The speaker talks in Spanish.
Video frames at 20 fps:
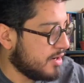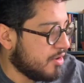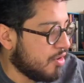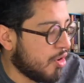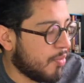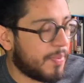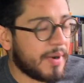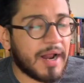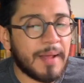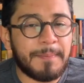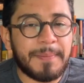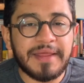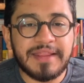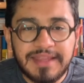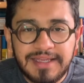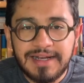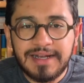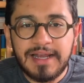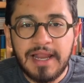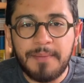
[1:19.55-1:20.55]
o para
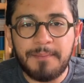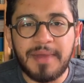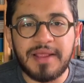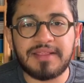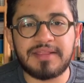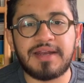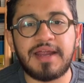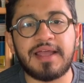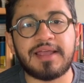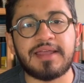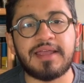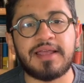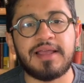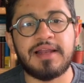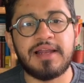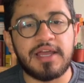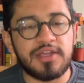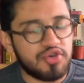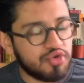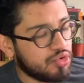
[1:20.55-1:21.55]
pedirle a Mandrake que
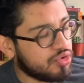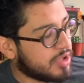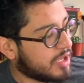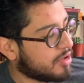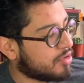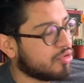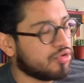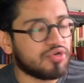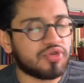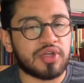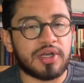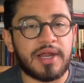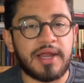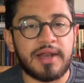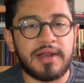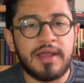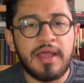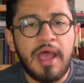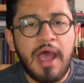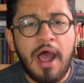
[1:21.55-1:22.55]
le ayude a
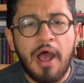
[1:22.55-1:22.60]
encontrar